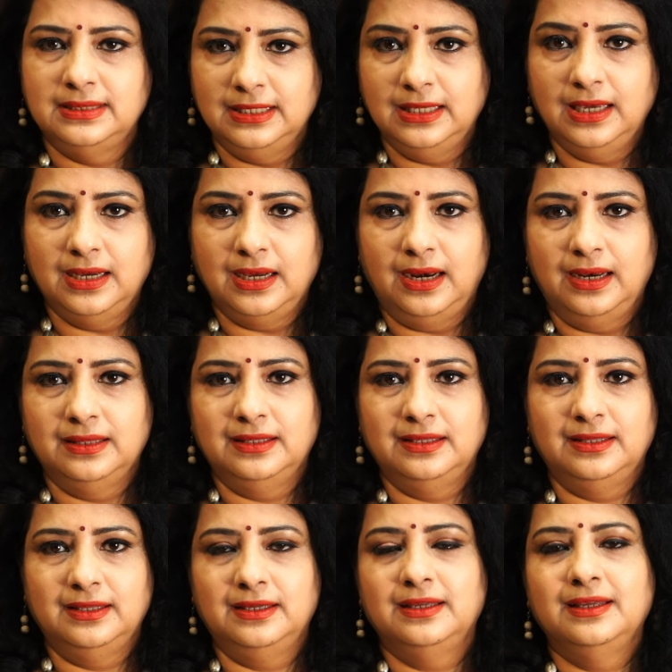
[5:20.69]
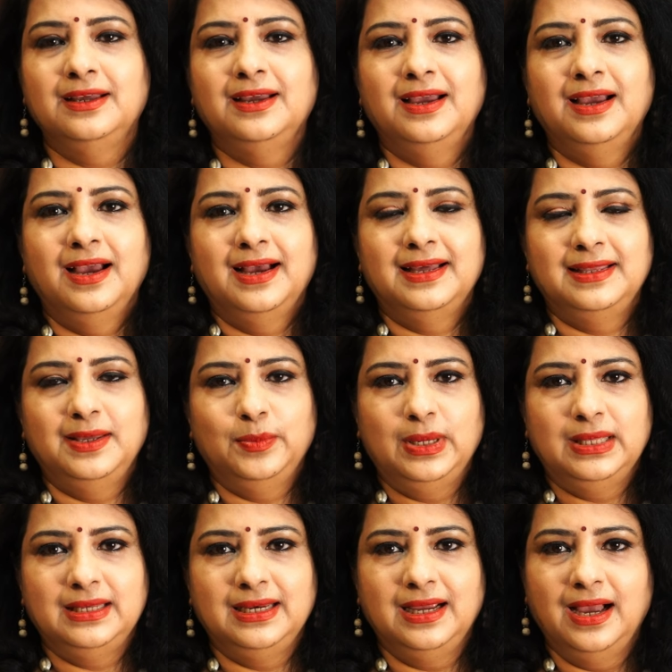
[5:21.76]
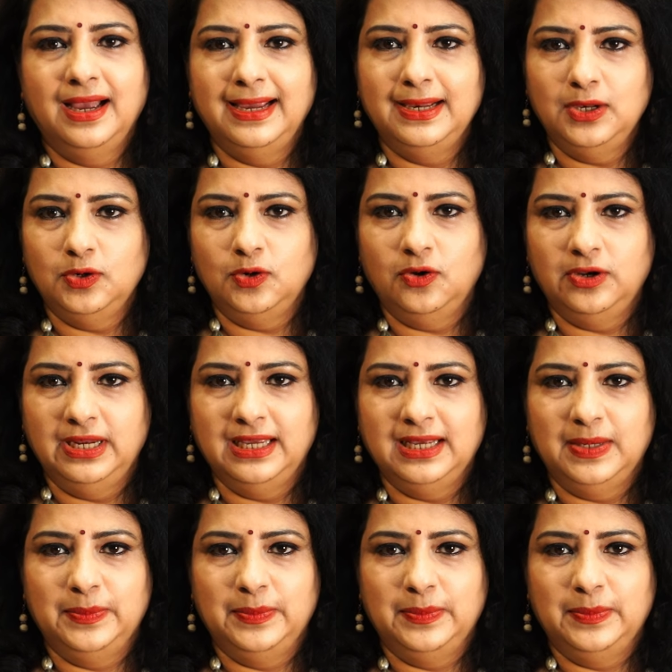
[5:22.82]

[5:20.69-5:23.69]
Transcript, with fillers: சி கலந்தது அதே மாதிரி ஹைலரானிக்